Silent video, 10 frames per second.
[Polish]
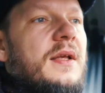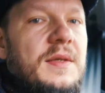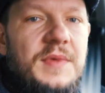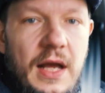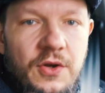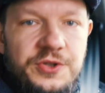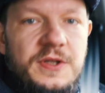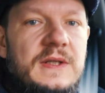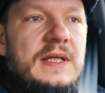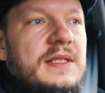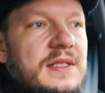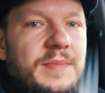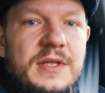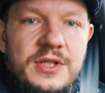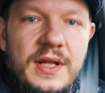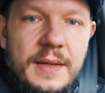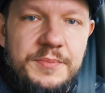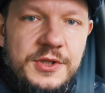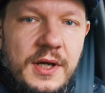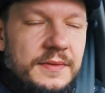tym jakość tych decyzji będzie
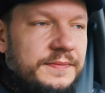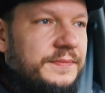lepsza.